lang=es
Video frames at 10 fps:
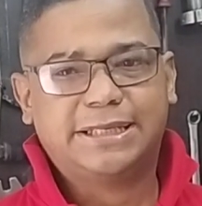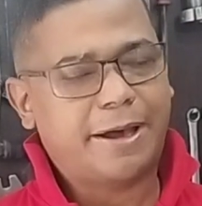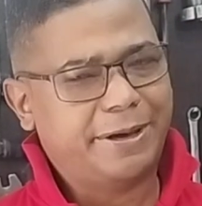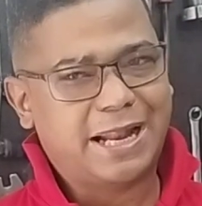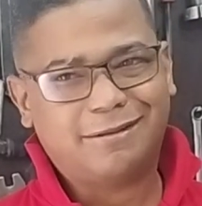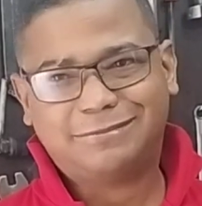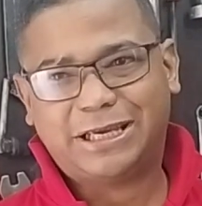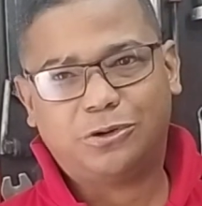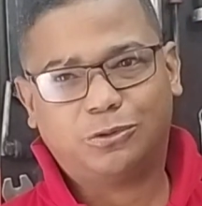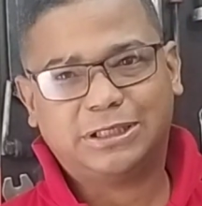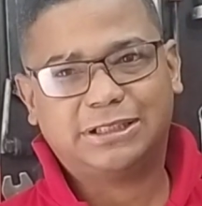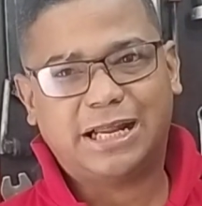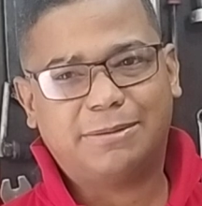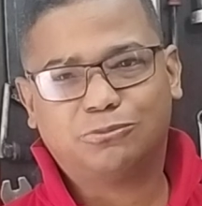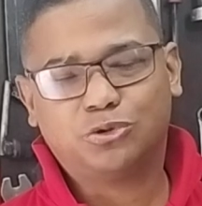Ya verán que no
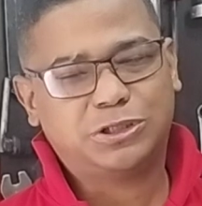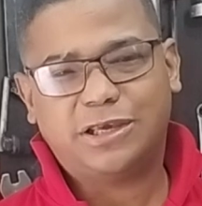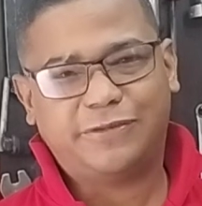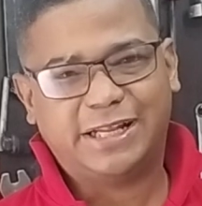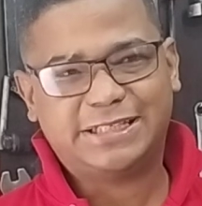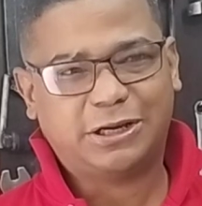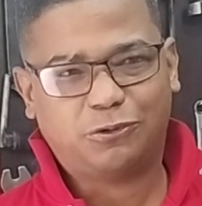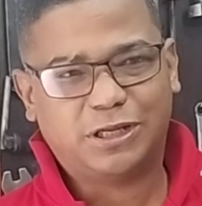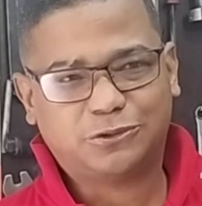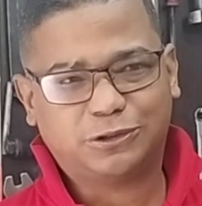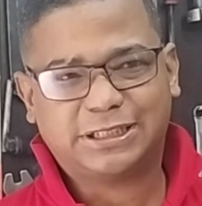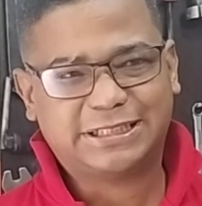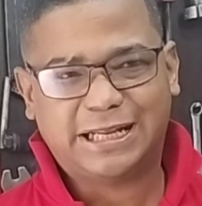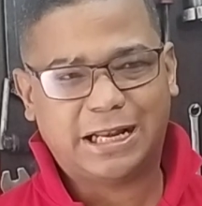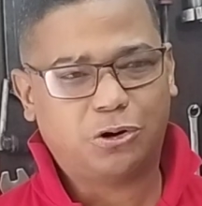tendrá mucha diferencia con las otras,
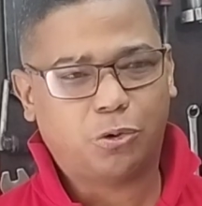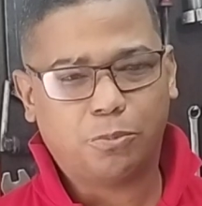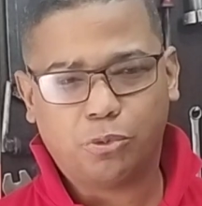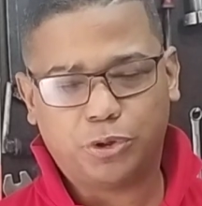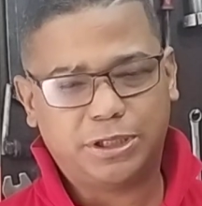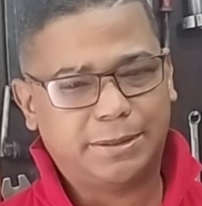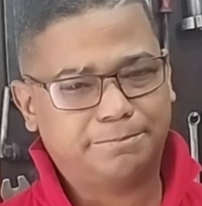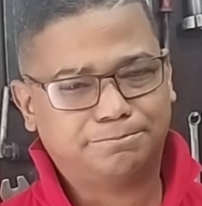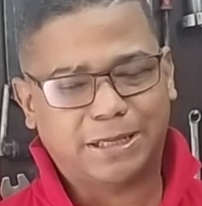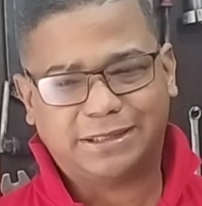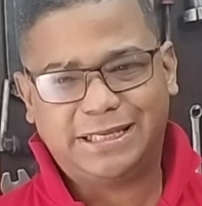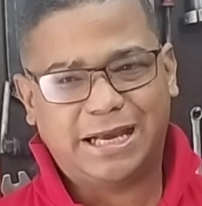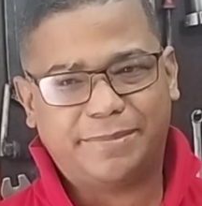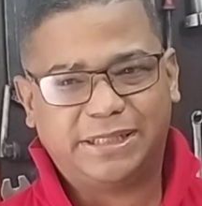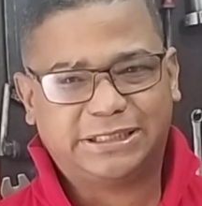será algo muy
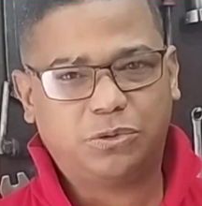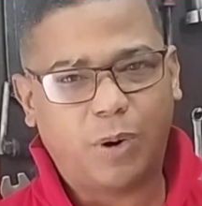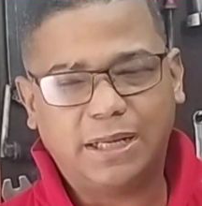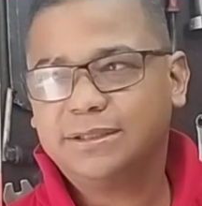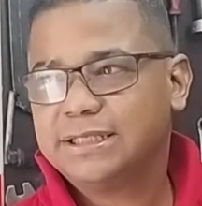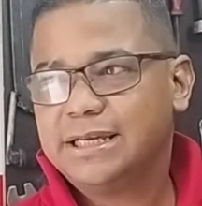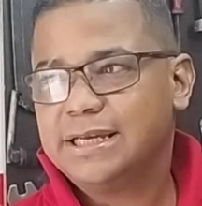prácticamente igual.